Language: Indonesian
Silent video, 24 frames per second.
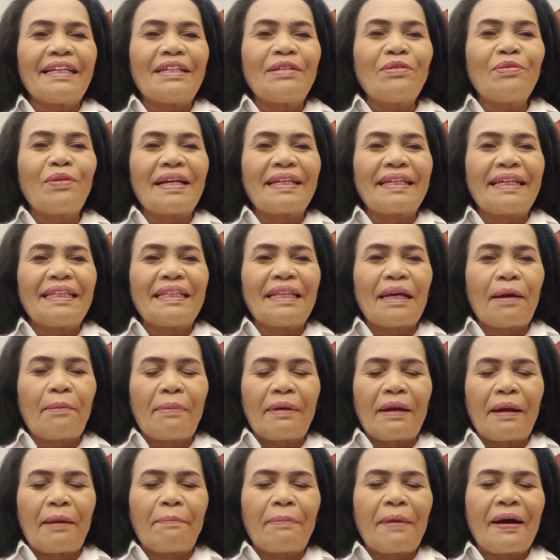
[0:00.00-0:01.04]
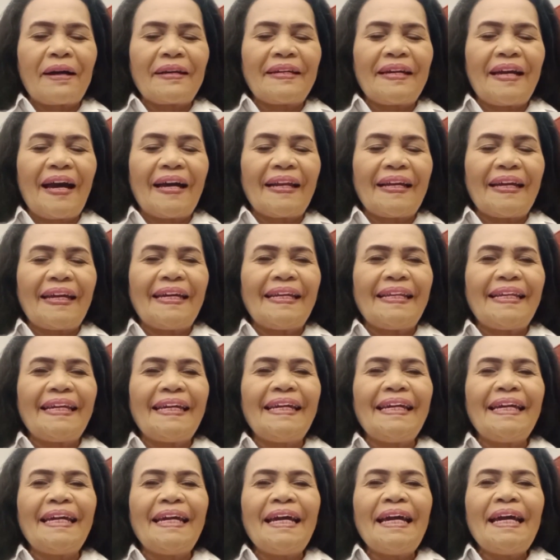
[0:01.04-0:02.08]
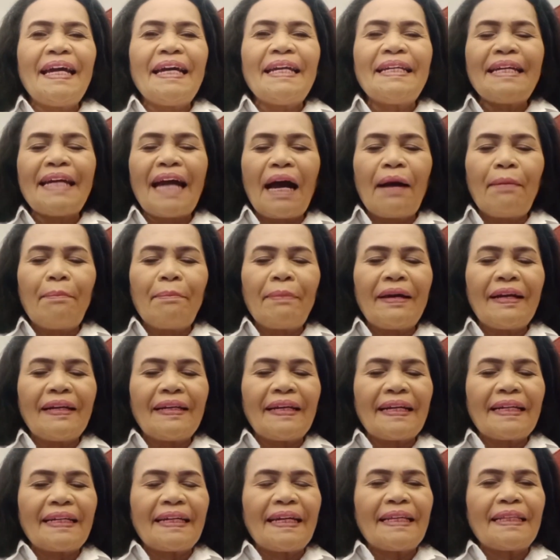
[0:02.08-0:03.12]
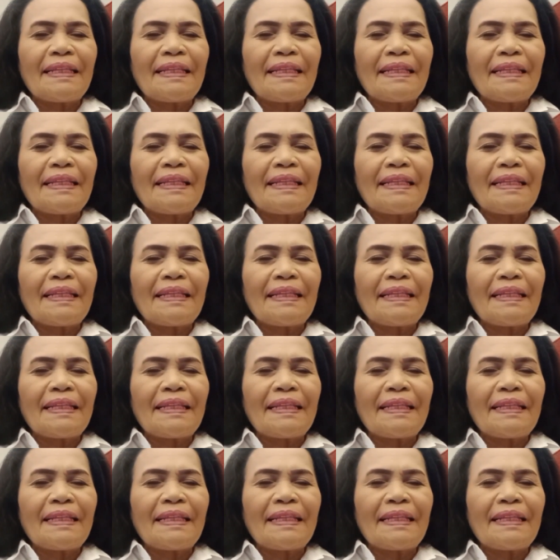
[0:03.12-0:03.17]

renungan kita pada pagi hari ini diambil dari